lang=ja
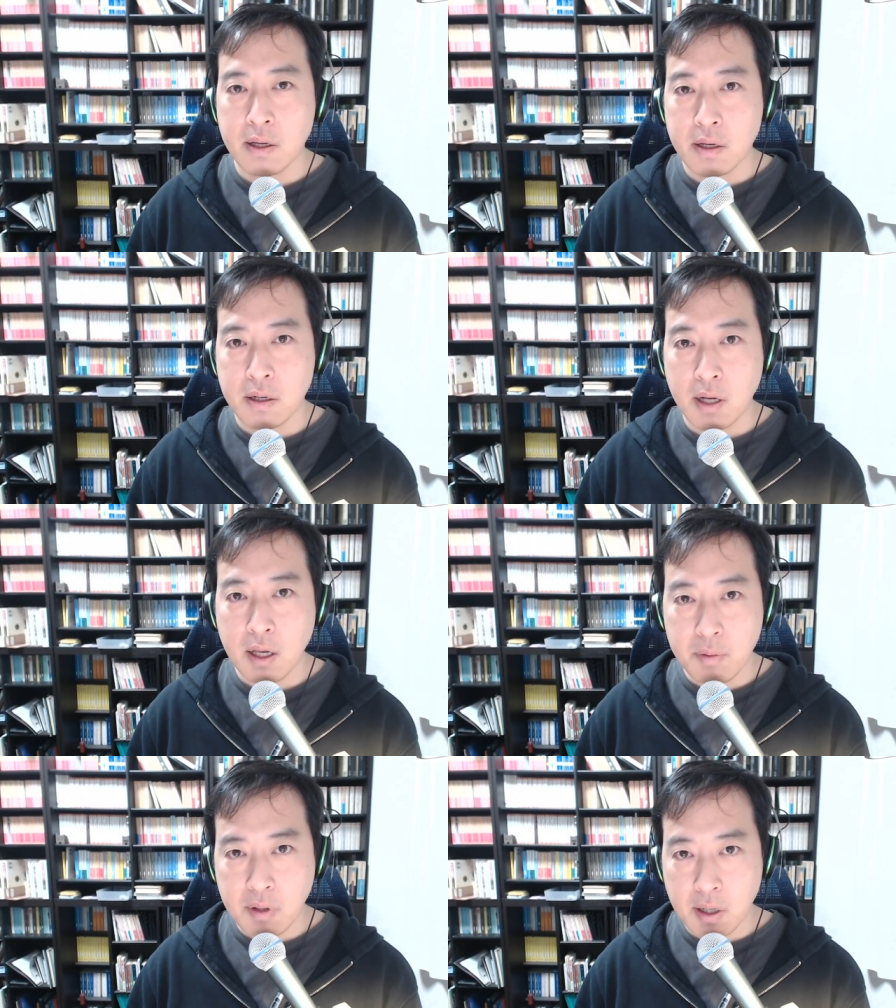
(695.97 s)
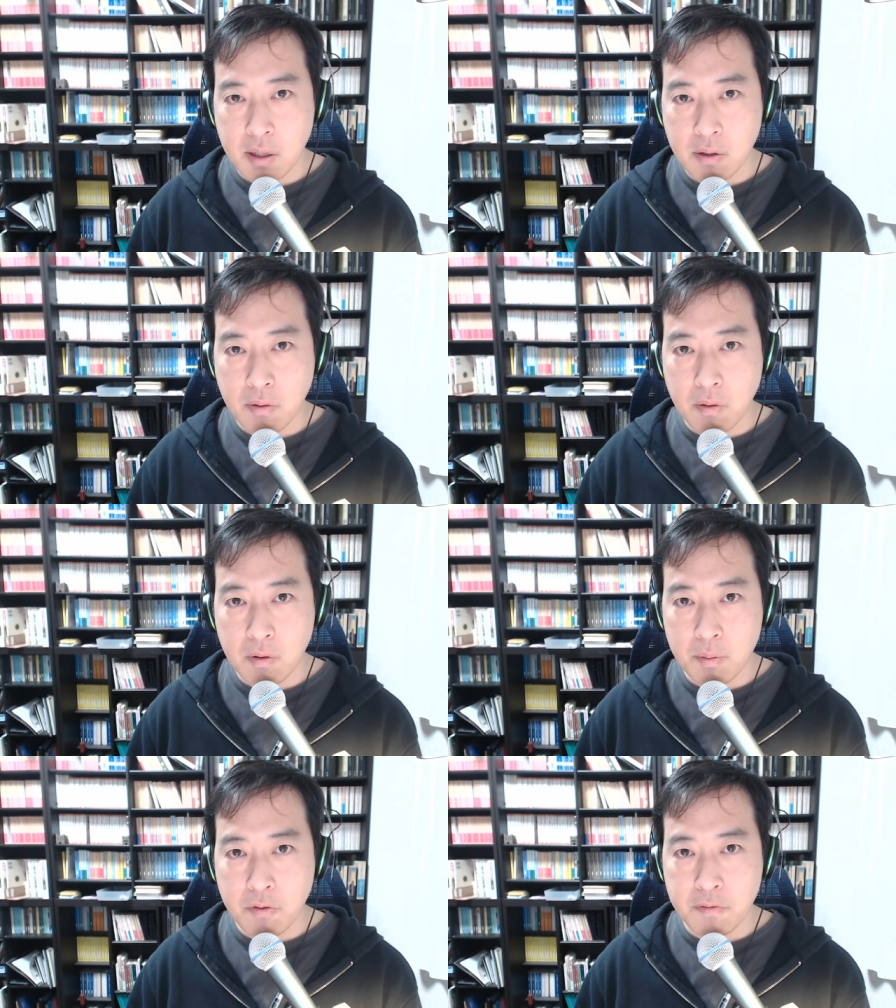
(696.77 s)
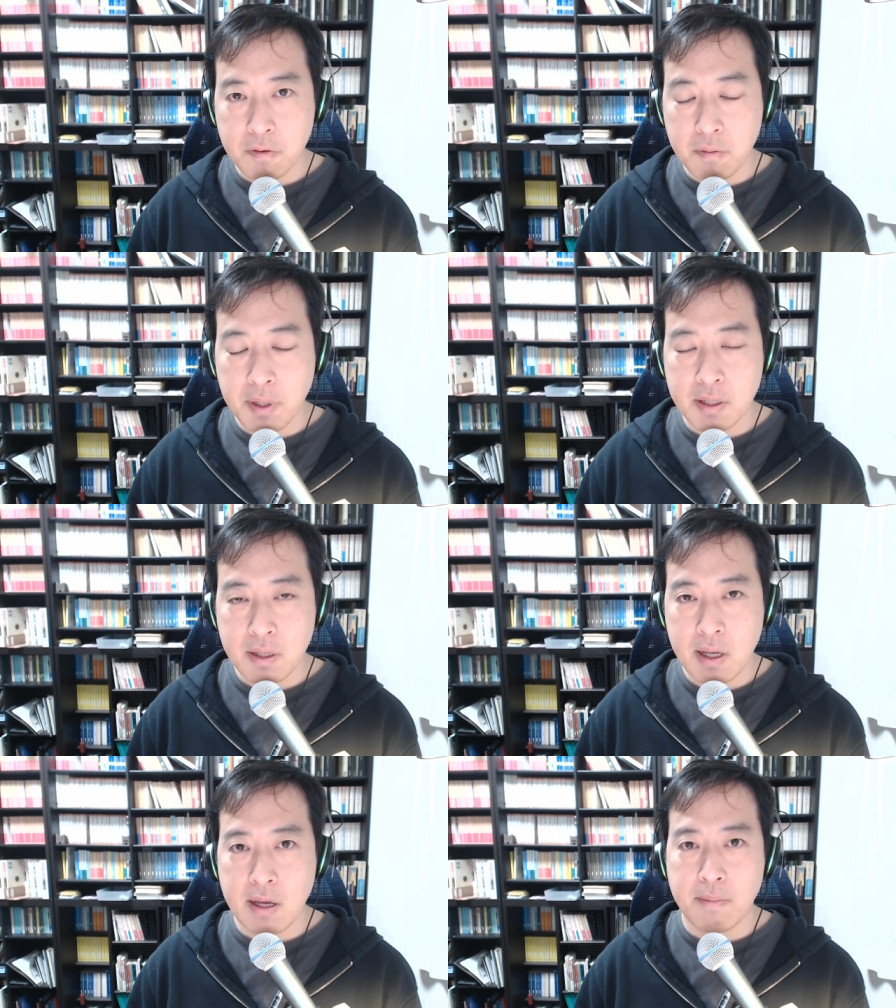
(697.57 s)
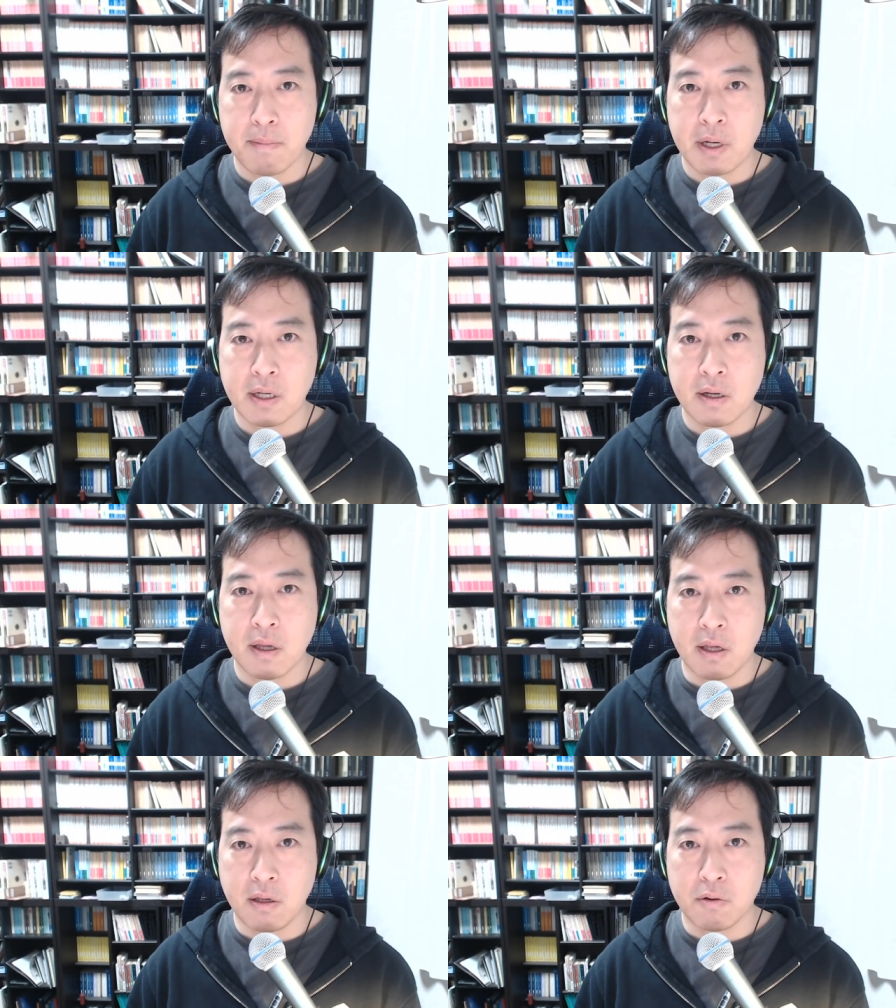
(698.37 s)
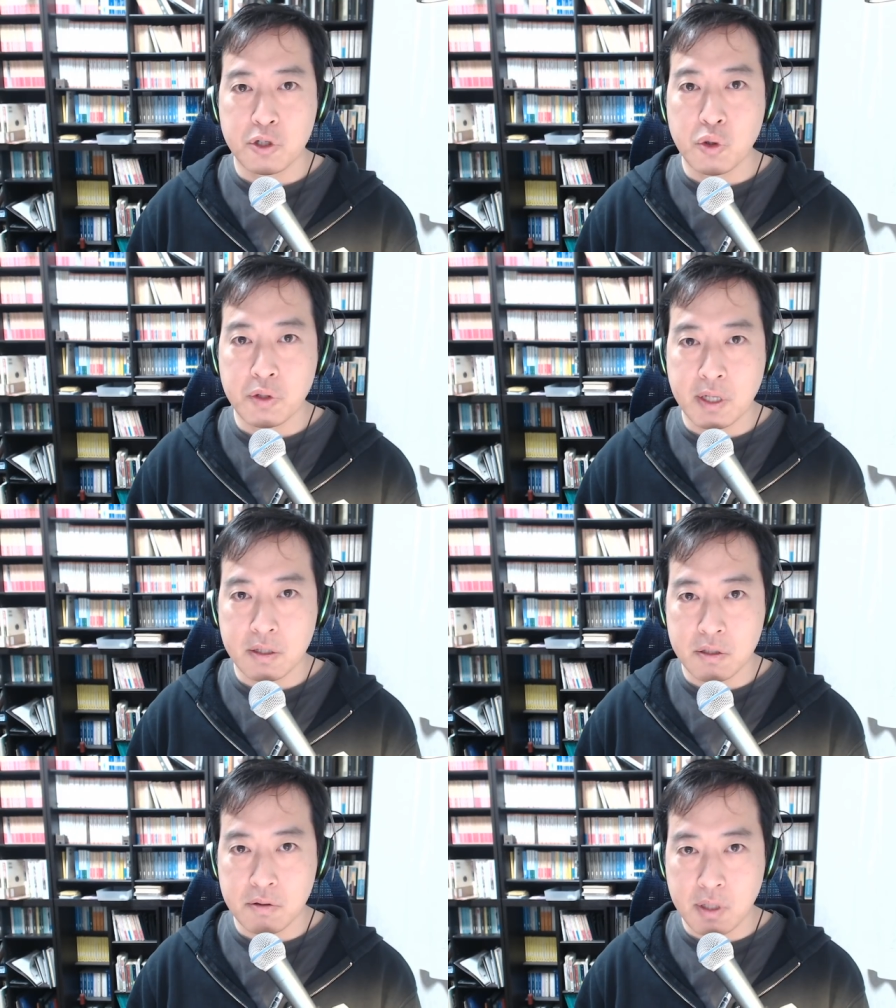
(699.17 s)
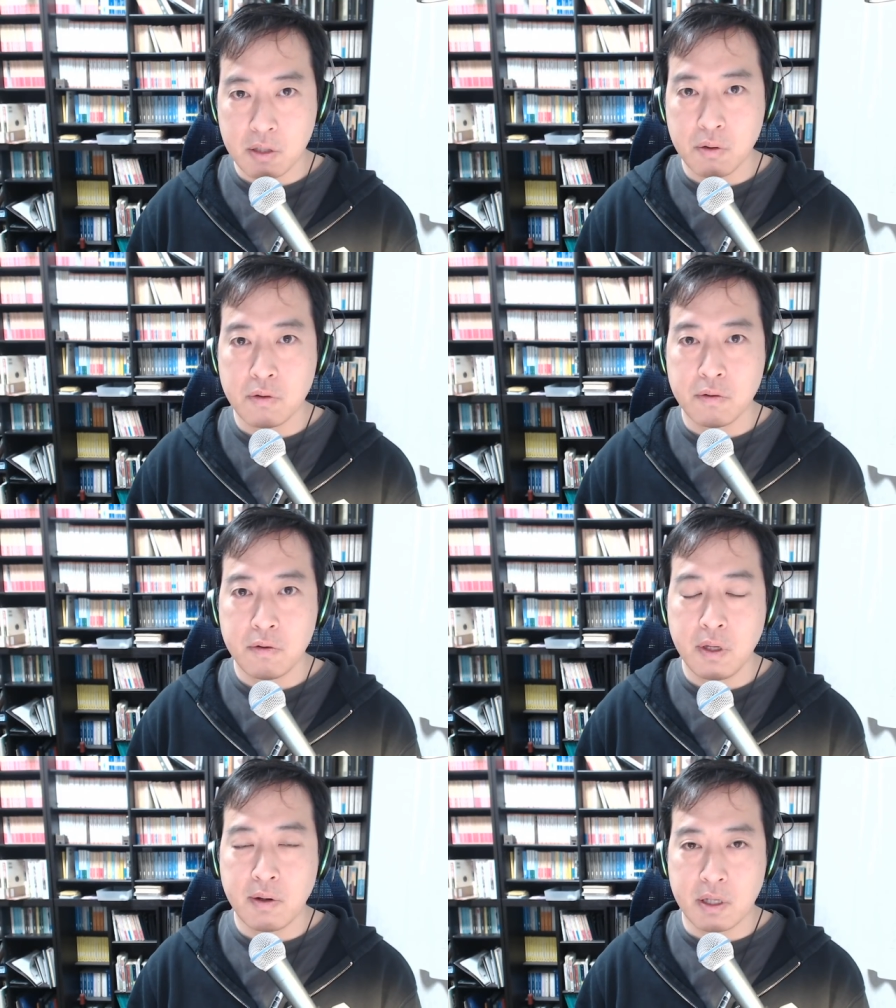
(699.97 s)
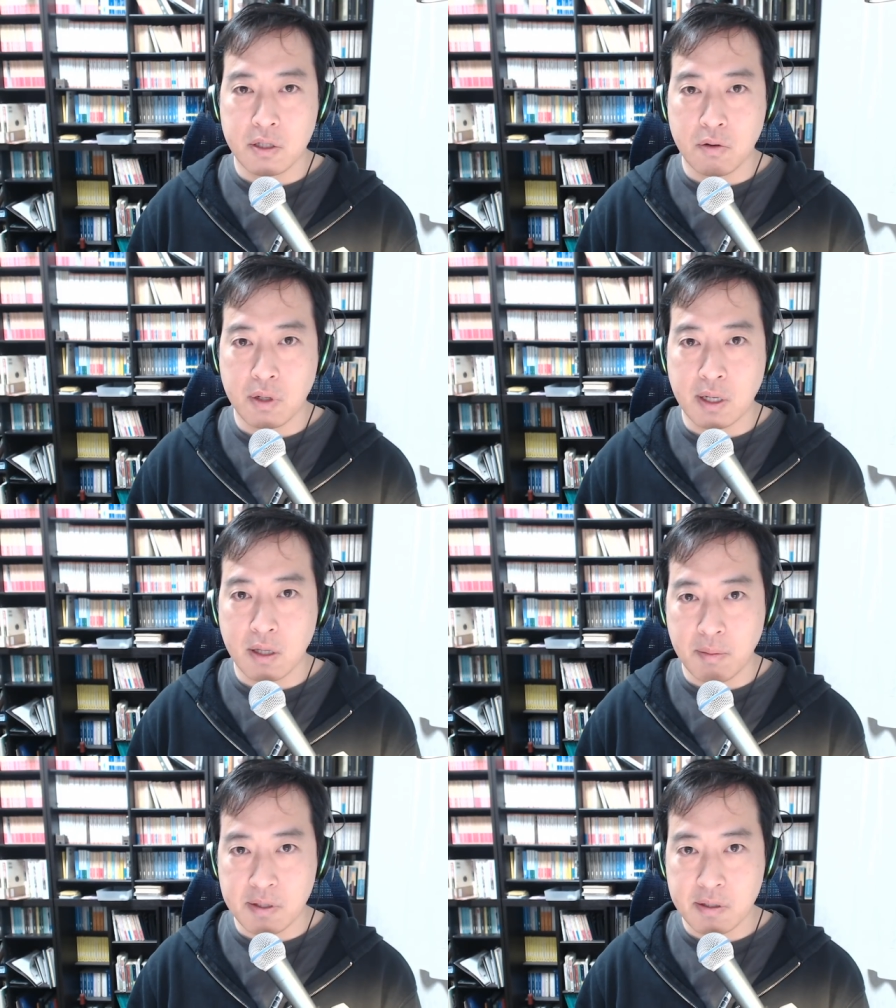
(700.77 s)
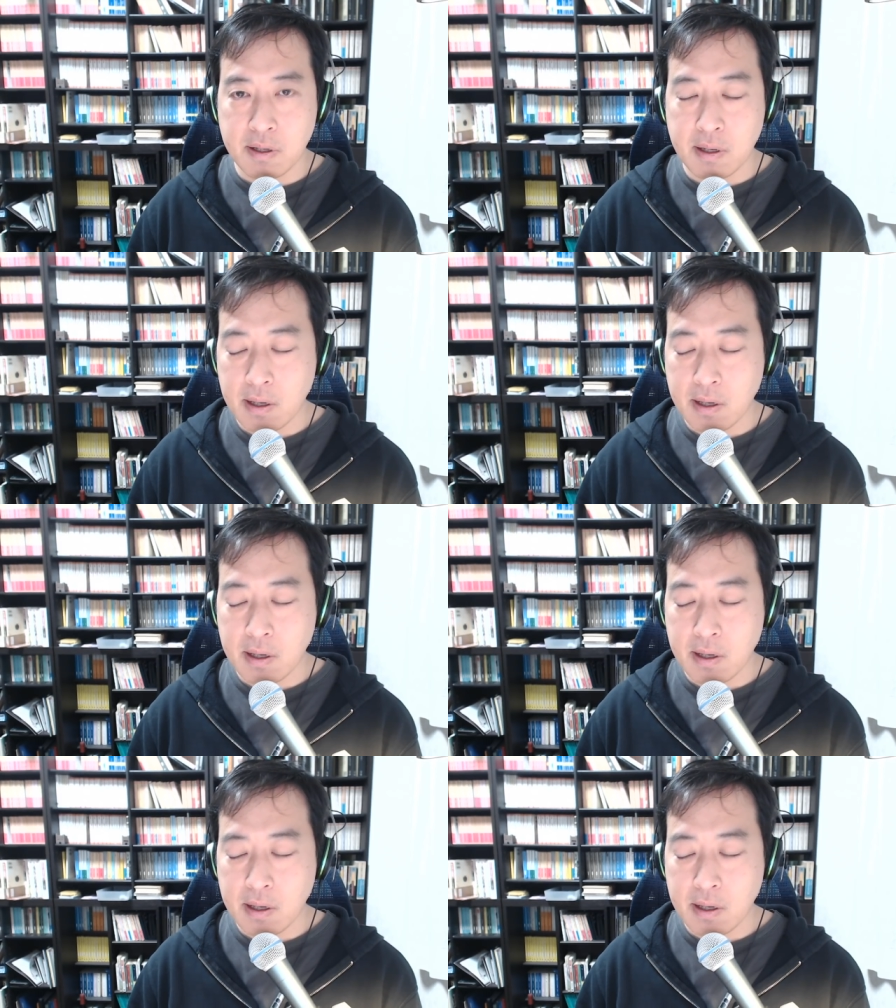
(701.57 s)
内部犯行も含めてまだ原因を調査中だというふうには一応なっています。